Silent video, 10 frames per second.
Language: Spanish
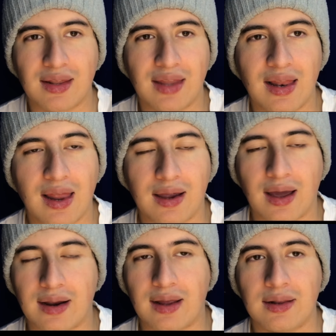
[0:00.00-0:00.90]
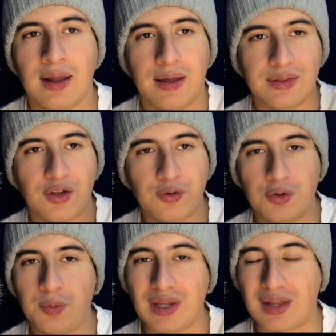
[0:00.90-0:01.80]
del canal de
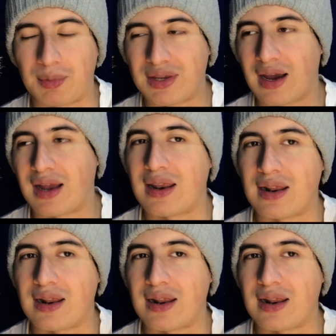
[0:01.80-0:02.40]
YouTube y también llegan